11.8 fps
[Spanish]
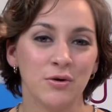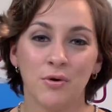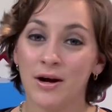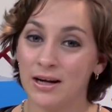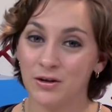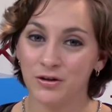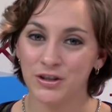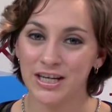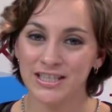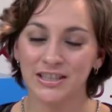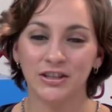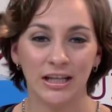Juan Carlos
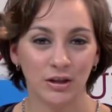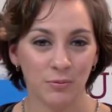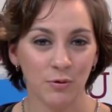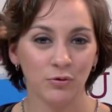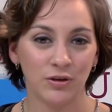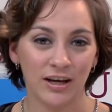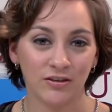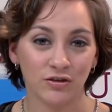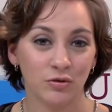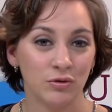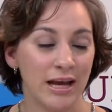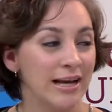Reyes retoma un texto de una